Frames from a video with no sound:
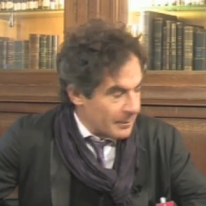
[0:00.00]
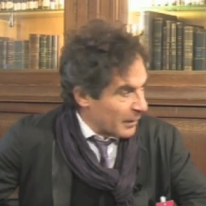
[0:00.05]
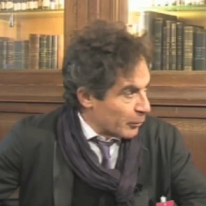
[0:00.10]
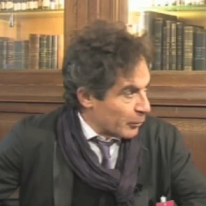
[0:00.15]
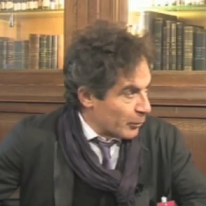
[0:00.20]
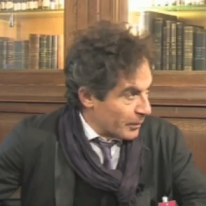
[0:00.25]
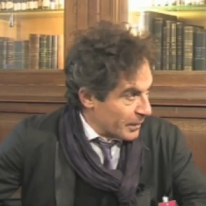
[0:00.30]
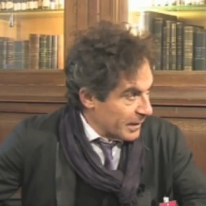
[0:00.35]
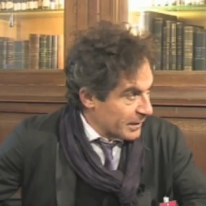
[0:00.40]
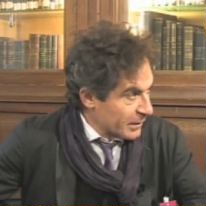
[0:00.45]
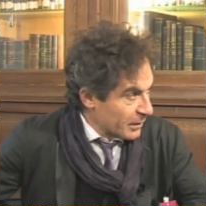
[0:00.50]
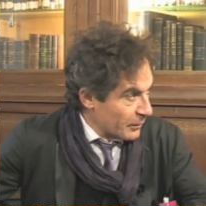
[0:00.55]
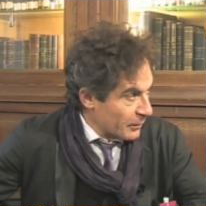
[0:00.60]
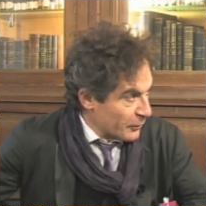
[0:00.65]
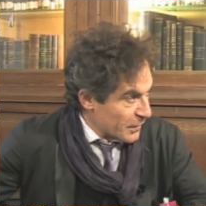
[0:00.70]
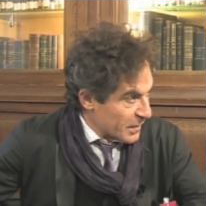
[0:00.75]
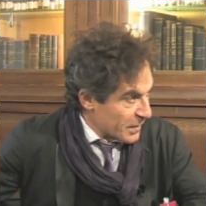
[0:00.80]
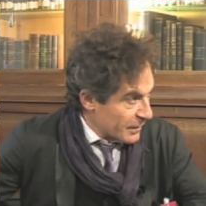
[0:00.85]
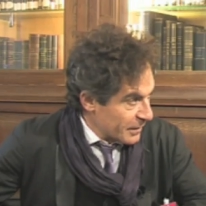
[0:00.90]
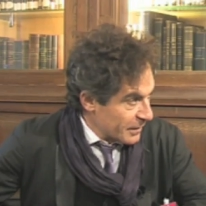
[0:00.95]
elle n'est pas complète,
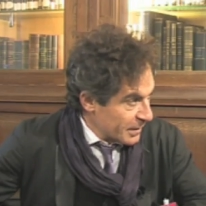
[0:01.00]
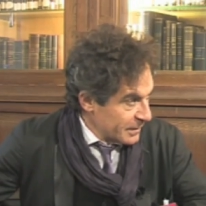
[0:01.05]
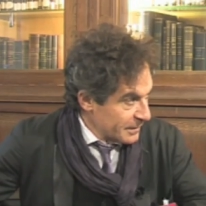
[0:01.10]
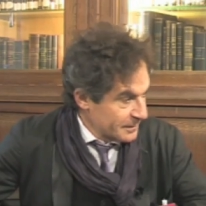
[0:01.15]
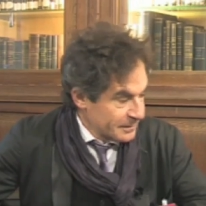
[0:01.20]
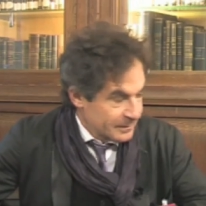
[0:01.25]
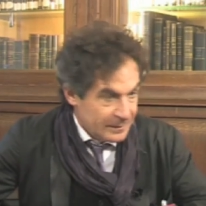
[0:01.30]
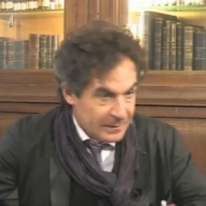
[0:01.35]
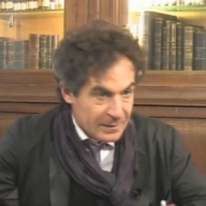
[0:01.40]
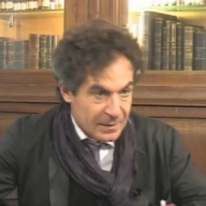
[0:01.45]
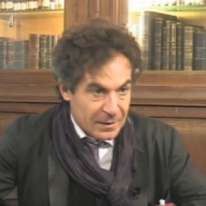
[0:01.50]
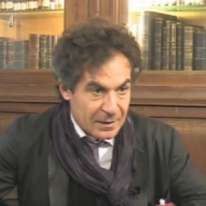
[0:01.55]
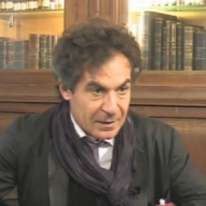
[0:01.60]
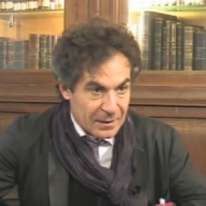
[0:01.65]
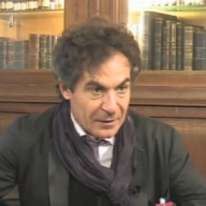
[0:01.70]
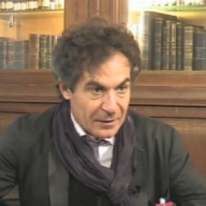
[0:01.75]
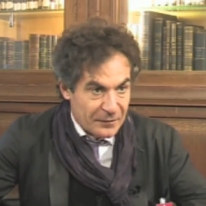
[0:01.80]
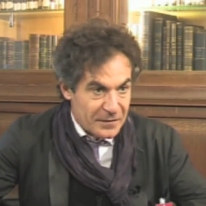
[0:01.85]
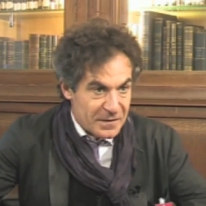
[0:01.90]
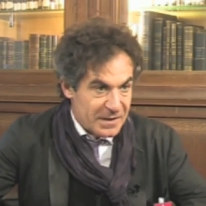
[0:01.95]
comme vous savez.
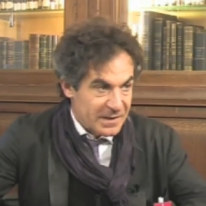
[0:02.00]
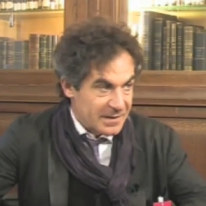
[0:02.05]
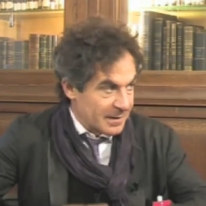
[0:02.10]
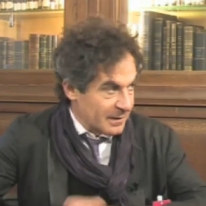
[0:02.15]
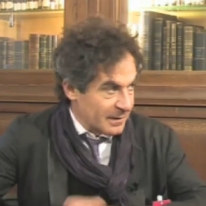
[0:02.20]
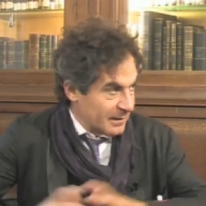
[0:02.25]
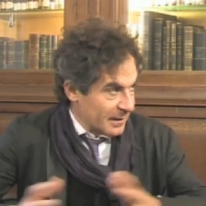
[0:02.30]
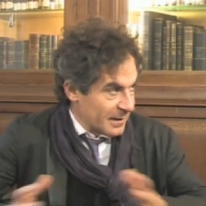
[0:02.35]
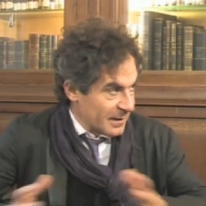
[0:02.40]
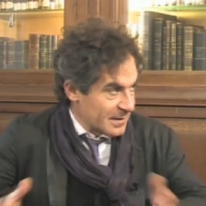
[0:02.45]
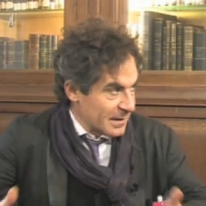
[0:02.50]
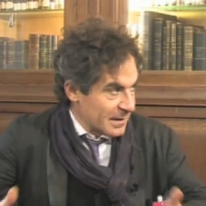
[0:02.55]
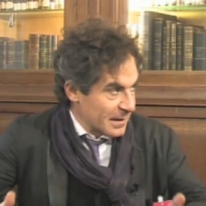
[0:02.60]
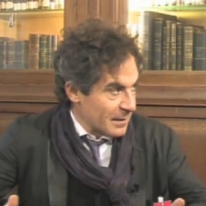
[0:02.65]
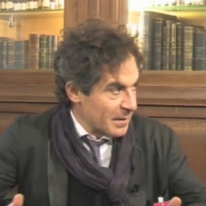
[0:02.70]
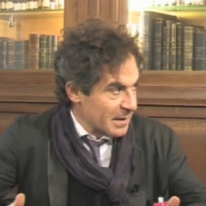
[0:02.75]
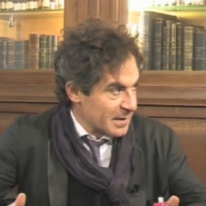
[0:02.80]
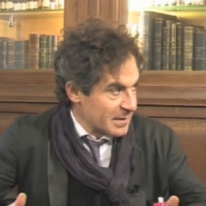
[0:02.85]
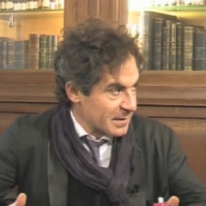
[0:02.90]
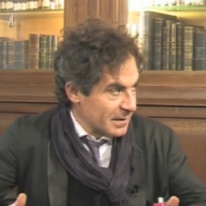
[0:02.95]
La physique s'intéresse à
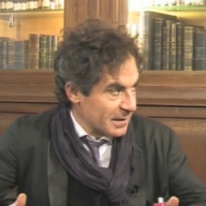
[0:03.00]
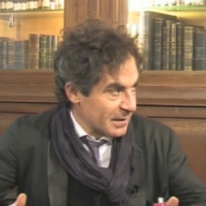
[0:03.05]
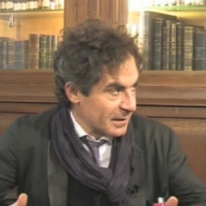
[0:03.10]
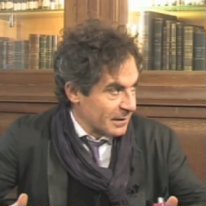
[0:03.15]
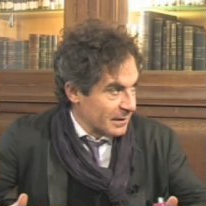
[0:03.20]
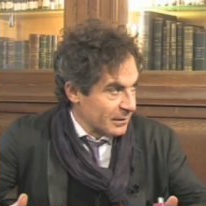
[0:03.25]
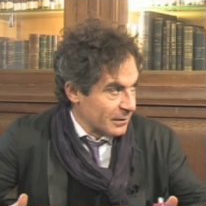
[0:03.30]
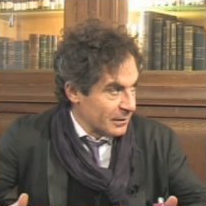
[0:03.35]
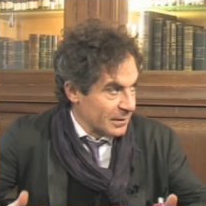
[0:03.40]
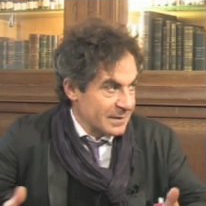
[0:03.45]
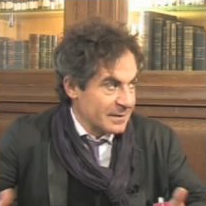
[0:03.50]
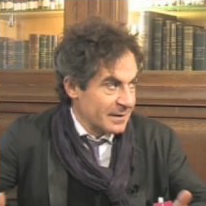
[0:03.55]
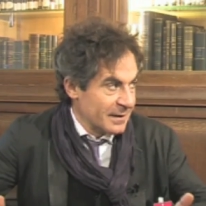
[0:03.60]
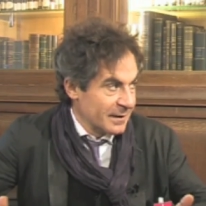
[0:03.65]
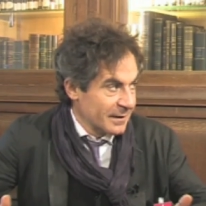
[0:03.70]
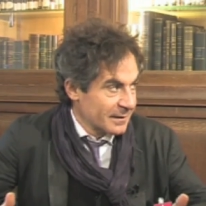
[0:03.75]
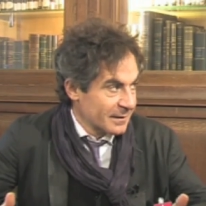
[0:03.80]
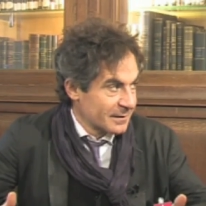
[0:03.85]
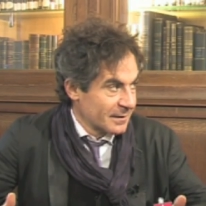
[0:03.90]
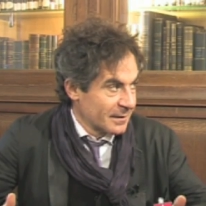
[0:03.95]
la matière euh,
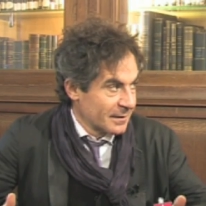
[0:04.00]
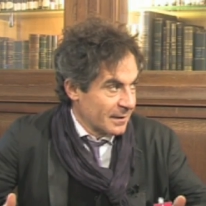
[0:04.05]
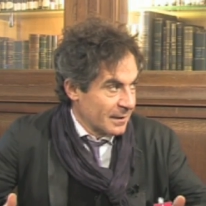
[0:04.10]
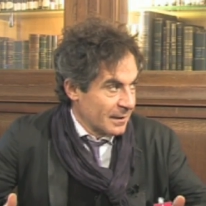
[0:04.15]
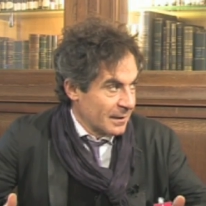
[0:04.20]
inerte,